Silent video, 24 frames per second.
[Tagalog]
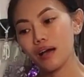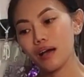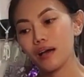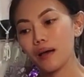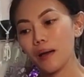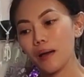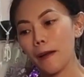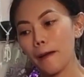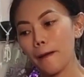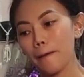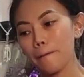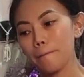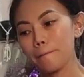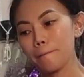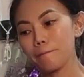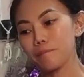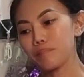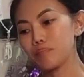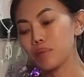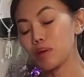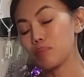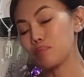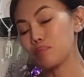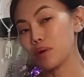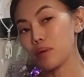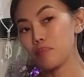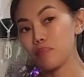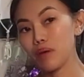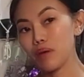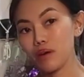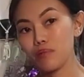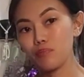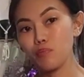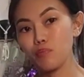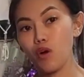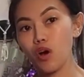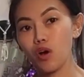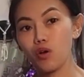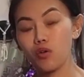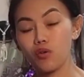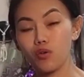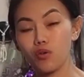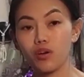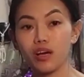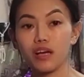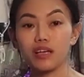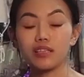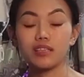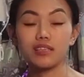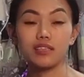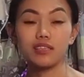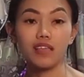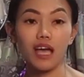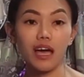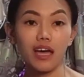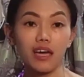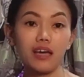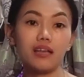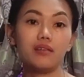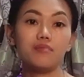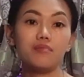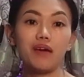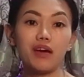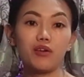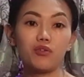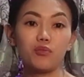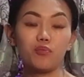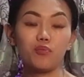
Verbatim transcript: um, prepare po ako dahil meron